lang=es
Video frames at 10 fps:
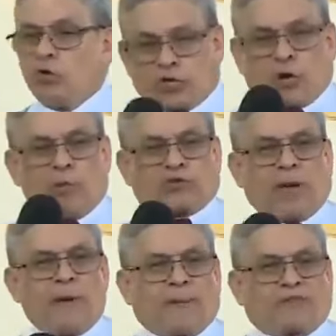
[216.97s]
¿Usted cómo
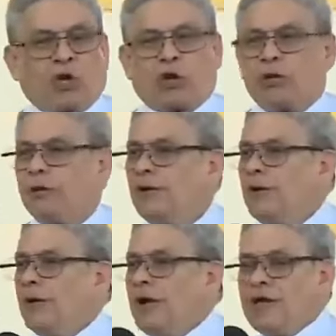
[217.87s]
sabe,
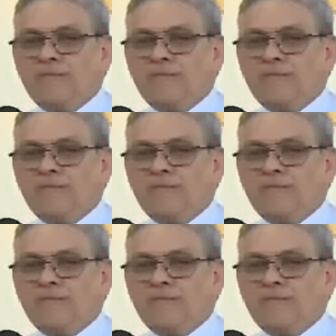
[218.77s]
pastor?